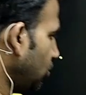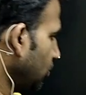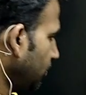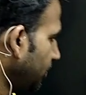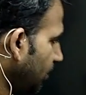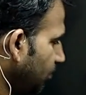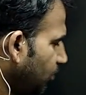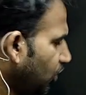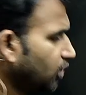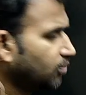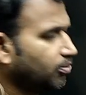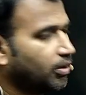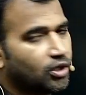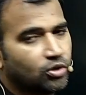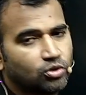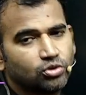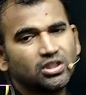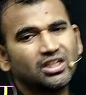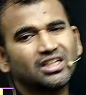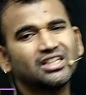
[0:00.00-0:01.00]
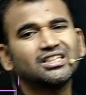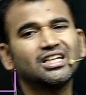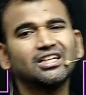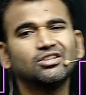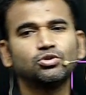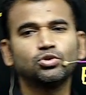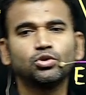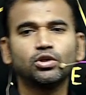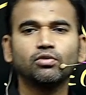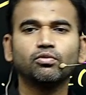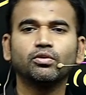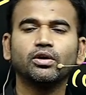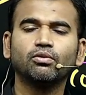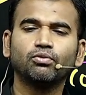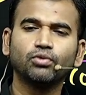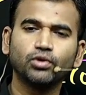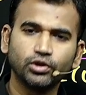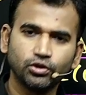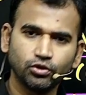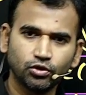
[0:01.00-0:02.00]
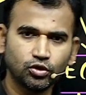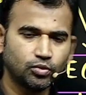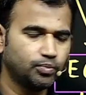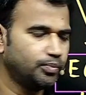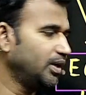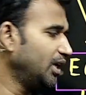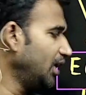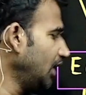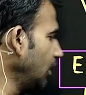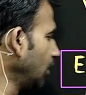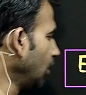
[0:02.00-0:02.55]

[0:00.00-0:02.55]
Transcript: पे बहुत भरोसे के साथ जुड़े हुए हैं वो YouTube पे हैं